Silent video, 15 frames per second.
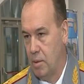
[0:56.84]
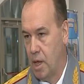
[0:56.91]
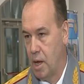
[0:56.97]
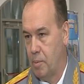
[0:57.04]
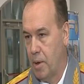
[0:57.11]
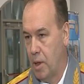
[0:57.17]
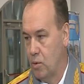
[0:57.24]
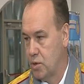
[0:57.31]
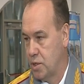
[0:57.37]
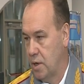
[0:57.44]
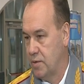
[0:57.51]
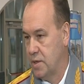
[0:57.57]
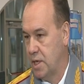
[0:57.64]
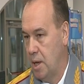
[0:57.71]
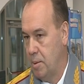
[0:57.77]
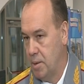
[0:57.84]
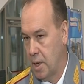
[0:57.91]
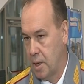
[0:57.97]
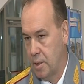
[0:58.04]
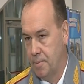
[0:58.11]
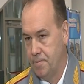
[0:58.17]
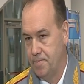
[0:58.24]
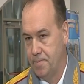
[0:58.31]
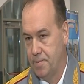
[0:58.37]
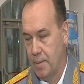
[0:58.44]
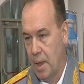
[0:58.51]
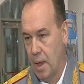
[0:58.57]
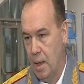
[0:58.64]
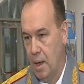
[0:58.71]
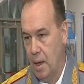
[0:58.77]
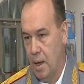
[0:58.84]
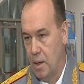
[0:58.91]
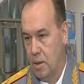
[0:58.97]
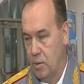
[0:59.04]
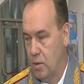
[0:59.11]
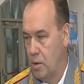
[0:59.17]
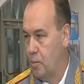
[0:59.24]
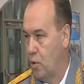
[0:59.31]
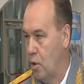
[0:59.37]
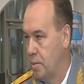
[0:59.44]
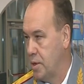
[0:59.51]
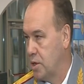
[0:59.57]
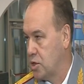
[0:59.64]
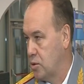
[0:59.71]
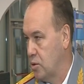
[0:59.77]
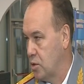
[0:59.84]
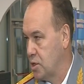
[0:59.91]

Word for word: благополучия в семьях. Ну и помнить, что